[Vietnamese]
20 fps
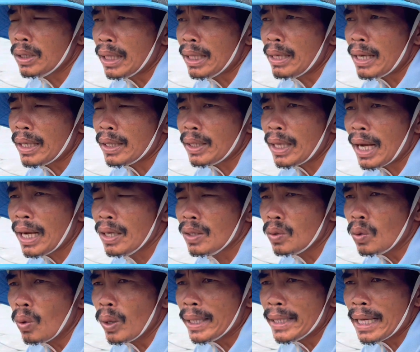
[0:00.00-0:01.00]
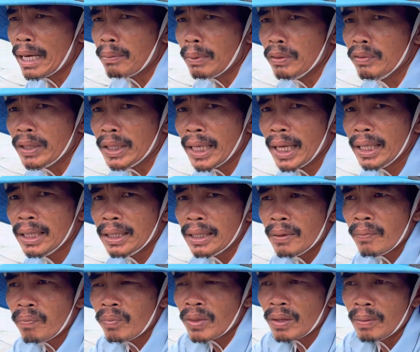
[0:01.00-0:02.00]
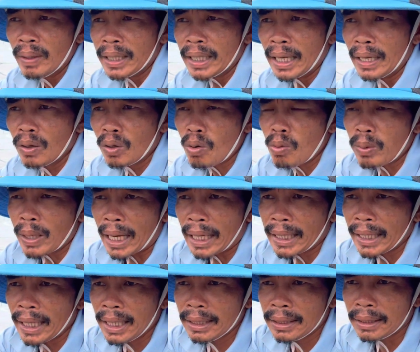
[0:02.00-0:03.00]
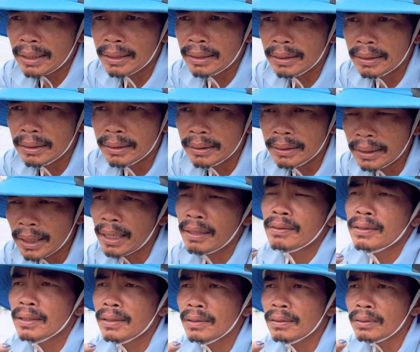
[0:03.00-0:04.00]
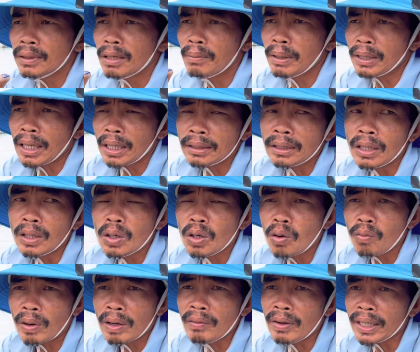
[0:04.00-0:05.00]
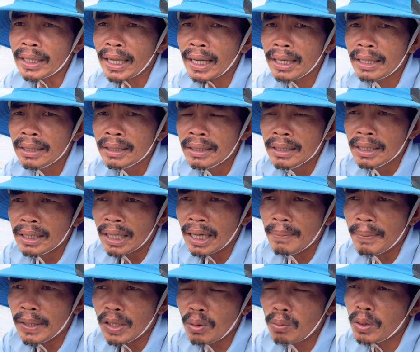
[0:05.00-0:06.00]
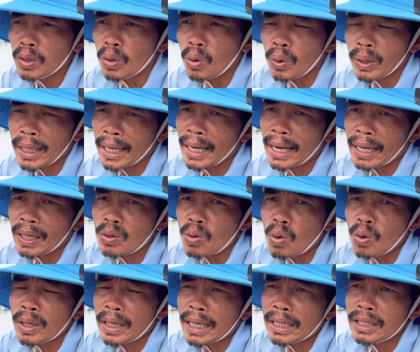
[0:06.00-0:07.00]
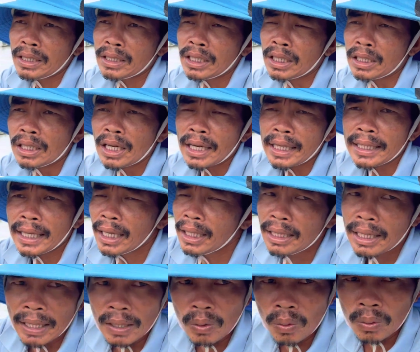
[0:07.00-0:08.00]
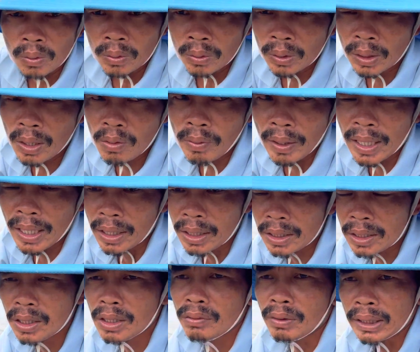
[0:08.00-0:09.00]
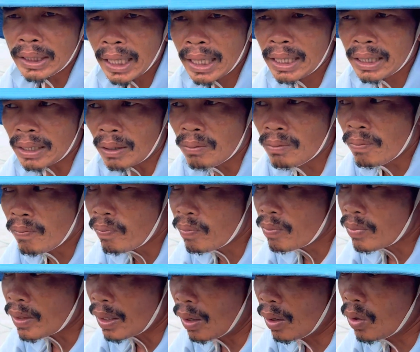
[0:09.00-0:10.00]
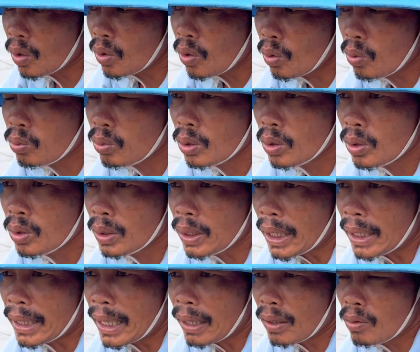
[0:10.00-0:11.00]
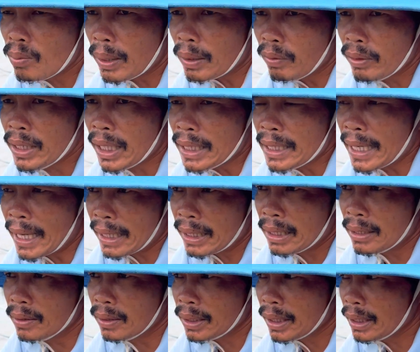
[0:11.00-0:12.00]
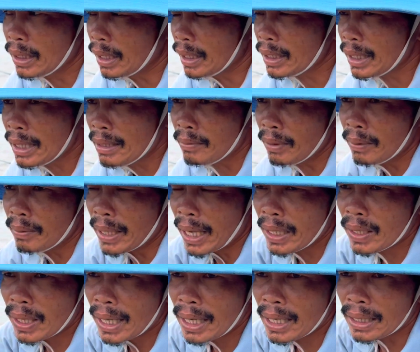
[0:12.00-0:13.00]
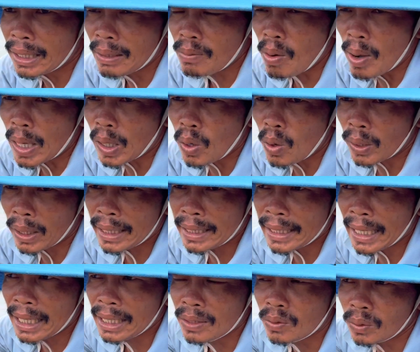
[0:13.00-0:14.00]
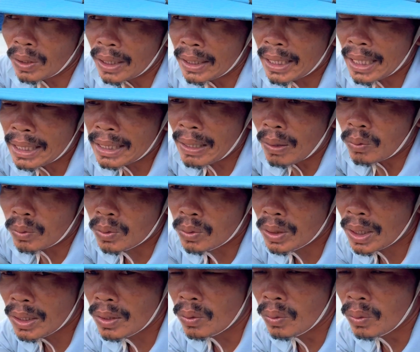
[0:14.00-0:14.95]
nó sẽ ra nó trắng đường ruột y chang bị phân trắng vậy đó mình nhìn nó có lằn trắng từ trên xuống dưới luôn nhưng mà thật sự nó không phải bằng trắng khi mình giúp cái ruột ra là cái ruột nó đã sưng lên nó trắng như vậy luôn chứ không phải là nó chưa có phần trắng ở trọng rồi ờ, nó có nó nhận dạng đó mình phải nhận dạng ra được đừng thấy mình giả giá lên thấy mọi con thấy nó trắng được rồi trên cái đầu xuống tới